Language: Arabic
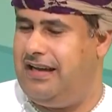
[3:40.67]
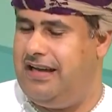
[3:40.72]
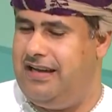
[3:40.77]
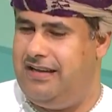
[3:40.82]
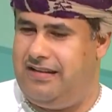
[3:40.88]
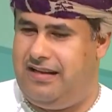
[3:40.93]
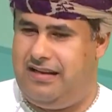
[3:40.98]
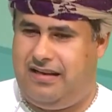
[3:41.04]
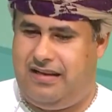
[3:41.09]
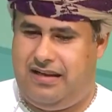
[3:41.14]

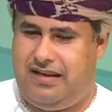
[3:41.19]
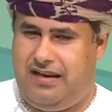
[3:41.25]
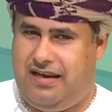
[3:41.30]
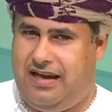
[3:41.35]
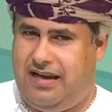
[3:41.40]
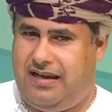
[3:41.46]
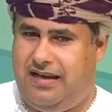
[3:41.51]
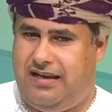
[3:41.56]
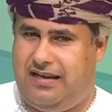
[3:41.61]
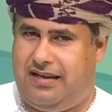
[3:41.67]
أيضا
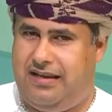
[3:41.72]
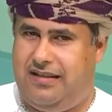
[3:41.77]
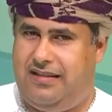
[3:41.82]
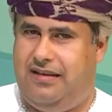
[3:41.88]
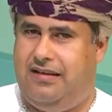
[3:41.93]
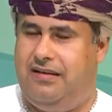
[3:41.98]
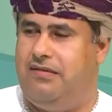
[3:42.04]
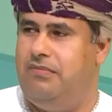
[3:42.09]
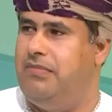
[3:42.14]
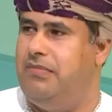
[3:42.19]
لاقى
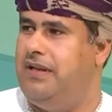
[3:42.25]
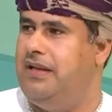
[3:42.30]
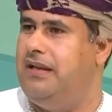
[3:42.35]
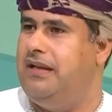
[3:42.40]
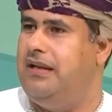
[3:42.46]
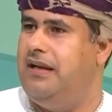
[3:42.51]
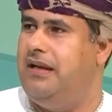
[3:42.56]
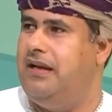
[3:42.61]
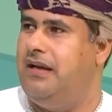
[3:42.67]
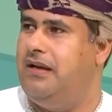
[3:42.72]
الكثير
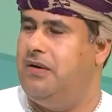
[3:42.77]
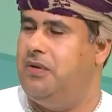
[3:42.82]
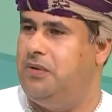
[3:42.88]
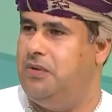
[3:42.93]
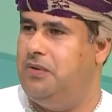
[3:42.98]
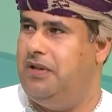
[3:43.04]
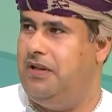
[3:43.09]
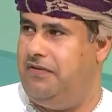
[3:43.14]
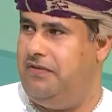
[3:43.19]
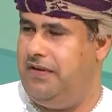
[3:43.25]
من
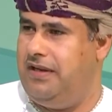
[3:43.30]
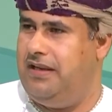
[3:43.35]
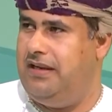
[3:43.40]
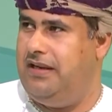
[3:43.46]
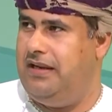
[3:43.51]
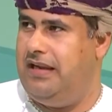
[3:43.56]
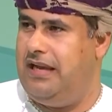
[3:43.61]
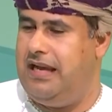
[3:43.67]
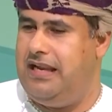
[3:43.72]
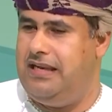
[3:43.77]
ردود
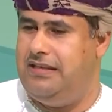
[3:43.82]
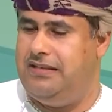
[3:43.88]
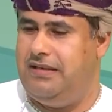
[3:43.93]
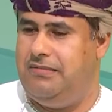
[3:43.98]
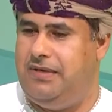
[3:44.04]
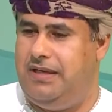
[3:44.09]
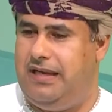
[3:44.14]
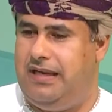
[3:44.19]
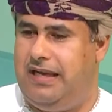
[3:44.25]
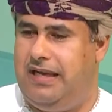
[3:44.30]
الفعل
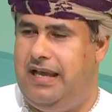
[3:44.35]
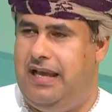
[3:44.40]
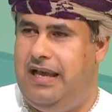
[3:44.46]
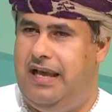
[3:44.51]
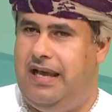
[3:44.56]
الجميلة